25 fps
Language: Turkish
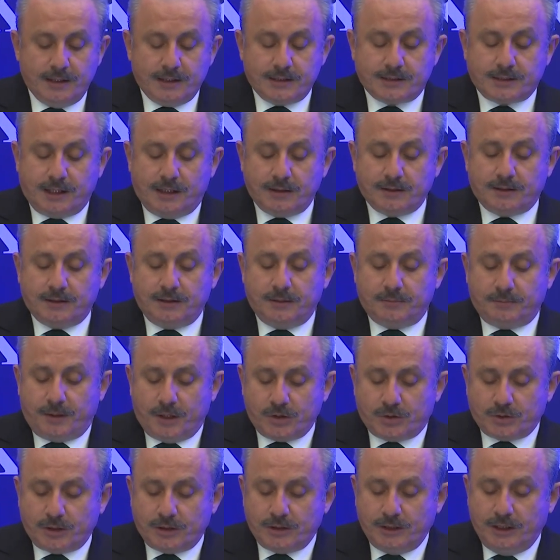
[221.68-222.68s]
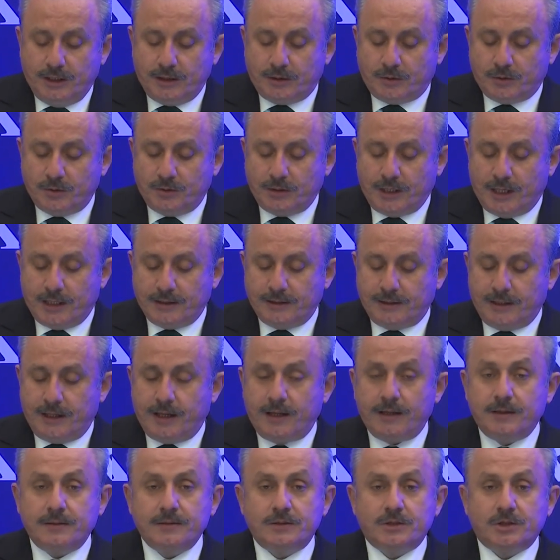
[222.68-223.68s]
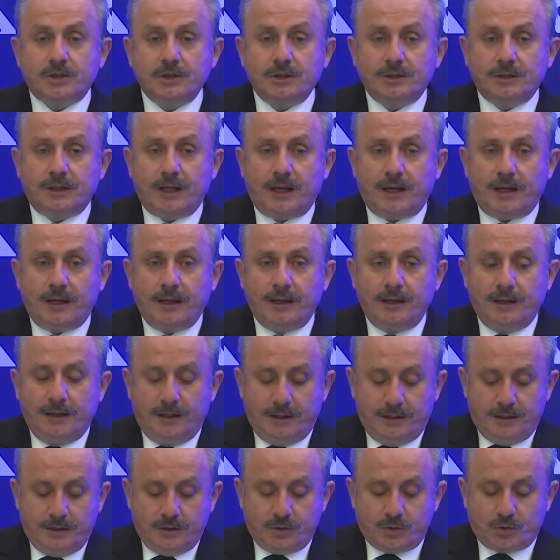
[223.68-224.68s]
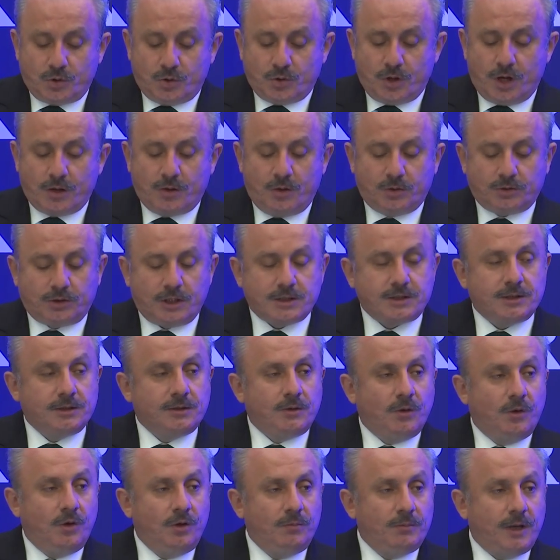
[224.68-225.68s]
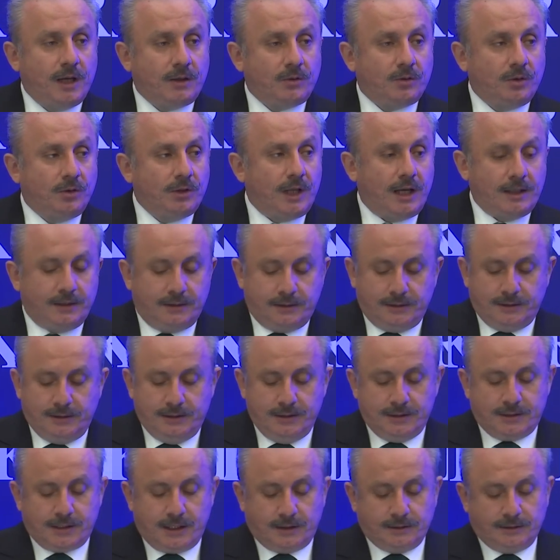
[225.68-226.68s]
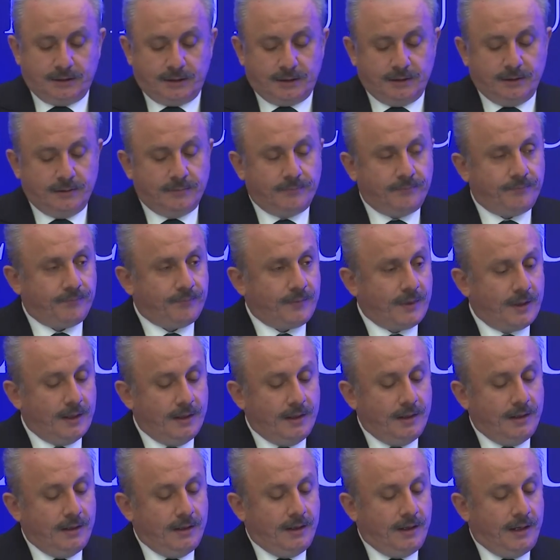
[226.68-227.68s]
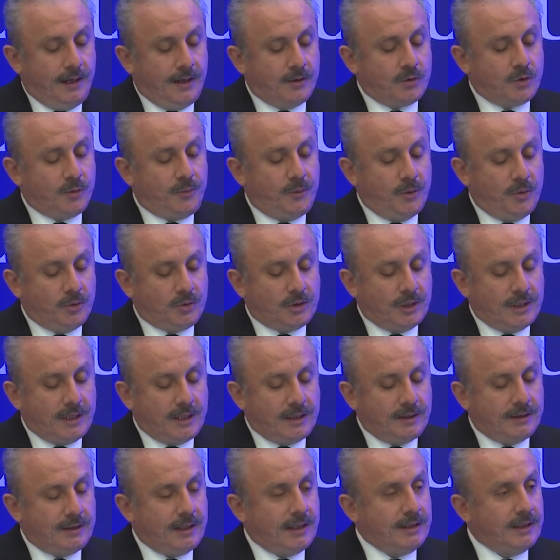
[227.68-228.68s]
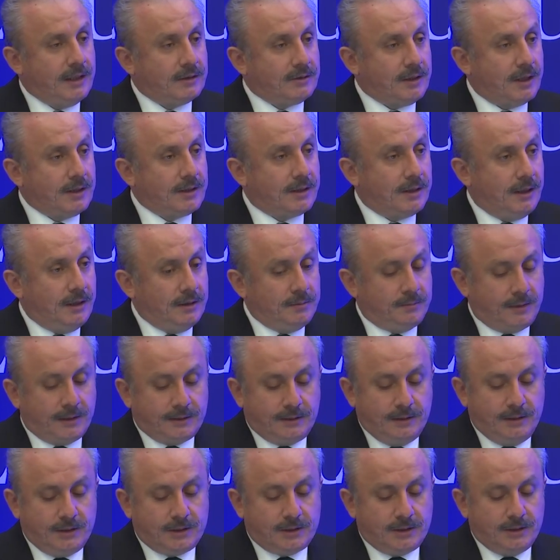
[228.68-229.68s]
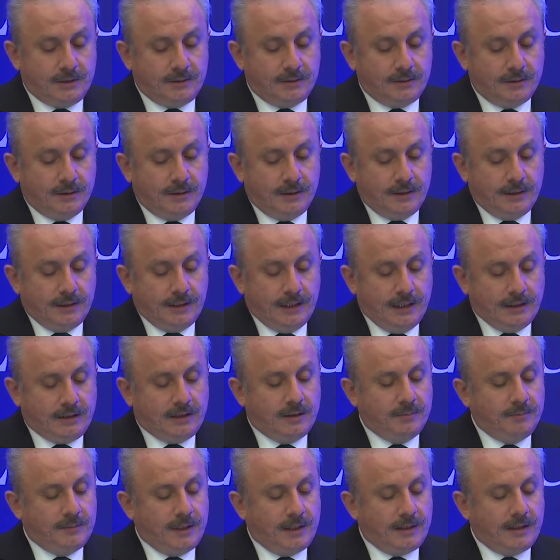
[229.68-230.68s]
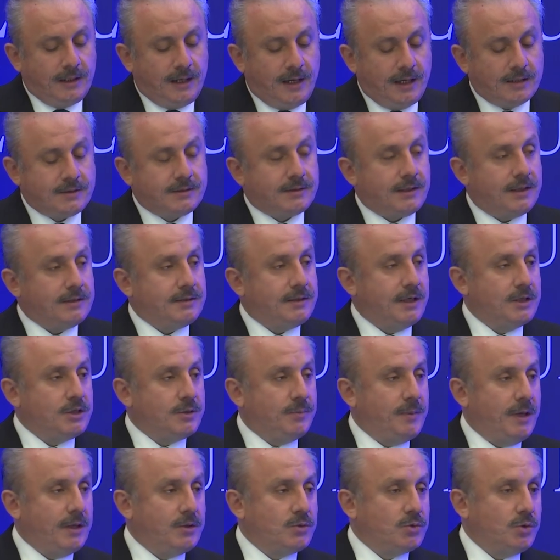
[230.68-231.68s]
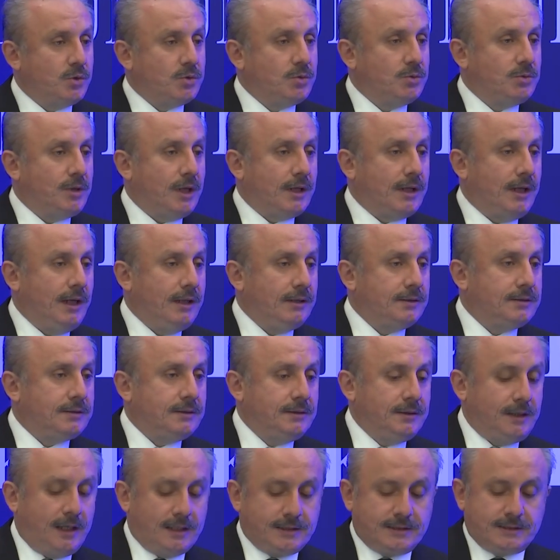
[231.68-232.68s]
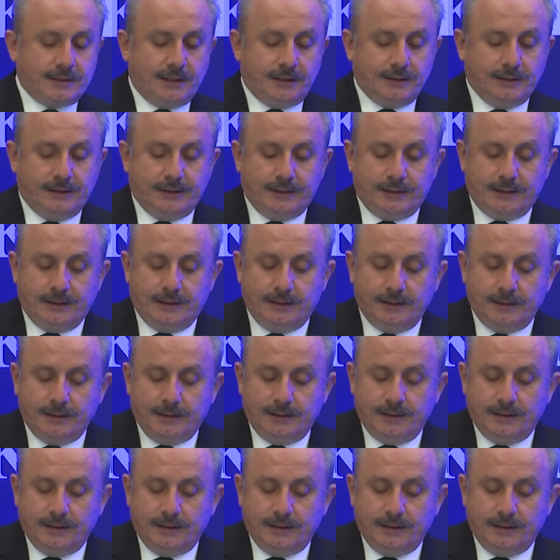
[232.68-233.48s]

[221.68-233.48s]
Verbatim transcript: Salgının başladığı ilk günlerde Çin'de sokak ortasında ölmekte olan insanları Avrupa ülkelerinde yatak kalmadığı için hekimlerin hasta seçmek zorunda kaldığı hastaneleri